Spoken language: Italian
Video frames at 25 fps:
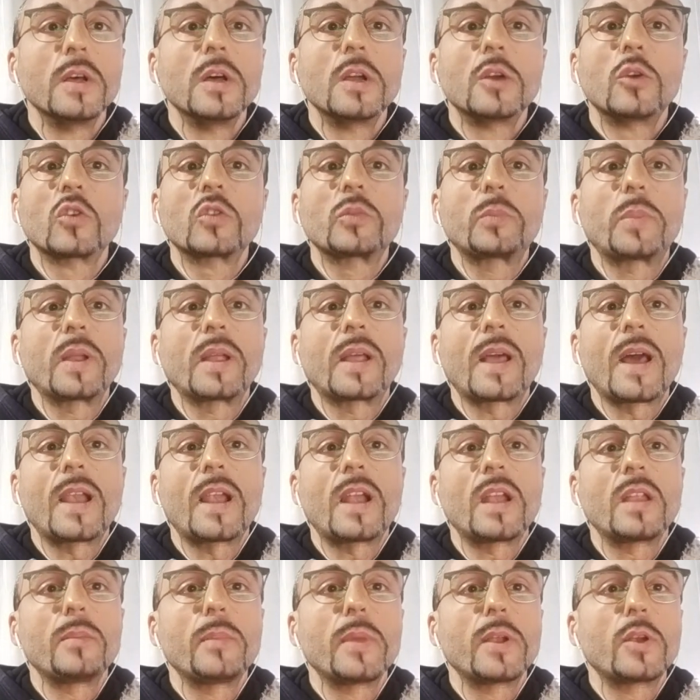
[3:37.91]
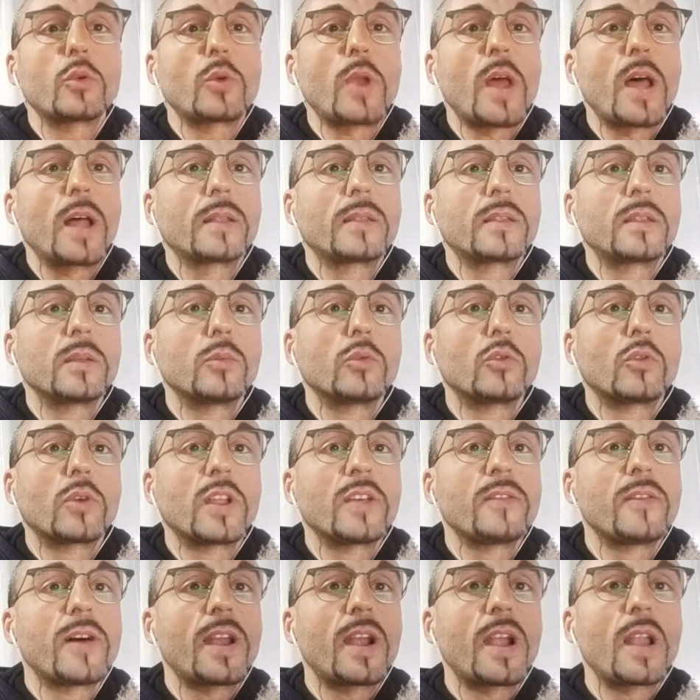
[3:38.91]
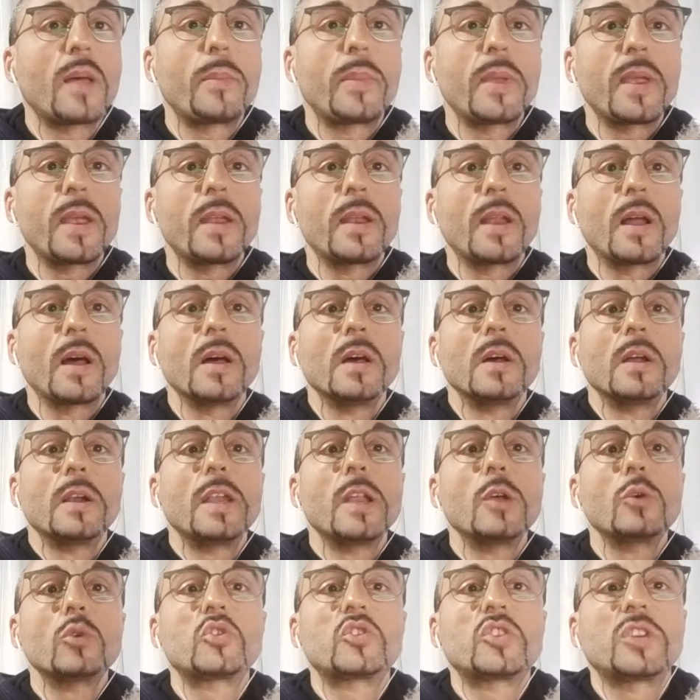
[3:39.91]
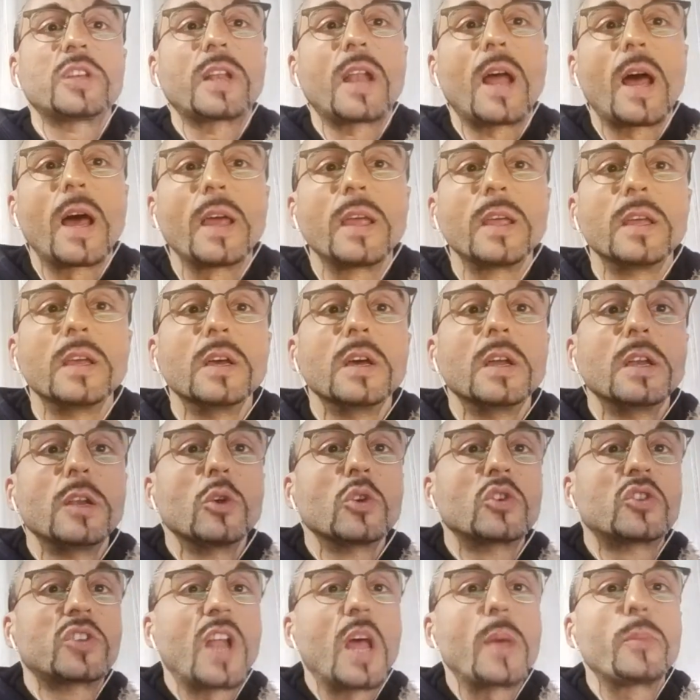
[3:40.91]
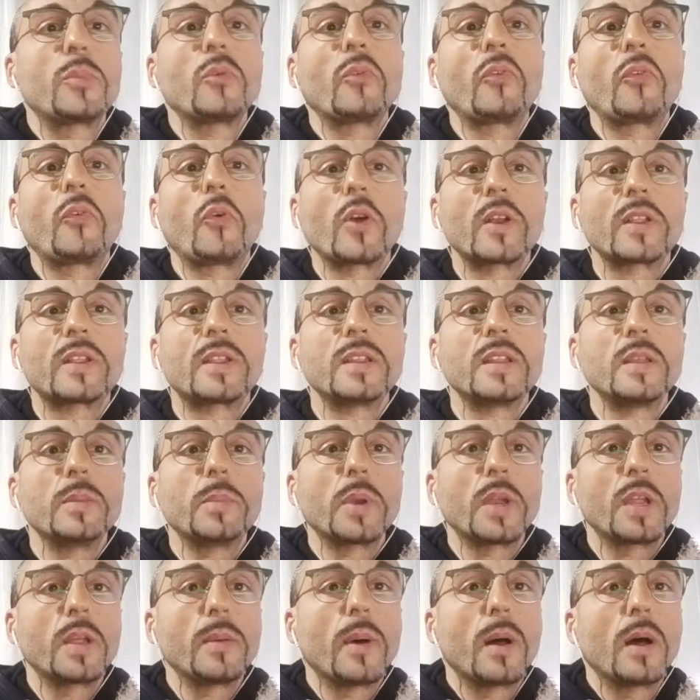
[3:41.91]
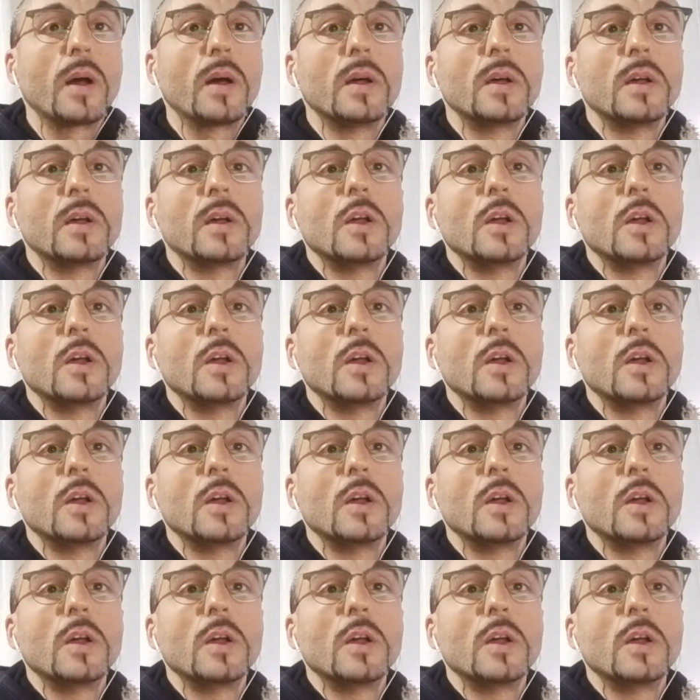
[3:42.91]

non sprecarla nemmeno un attimo, non ne vale la pena, ne uscirai, ne uscirai più forte di prima,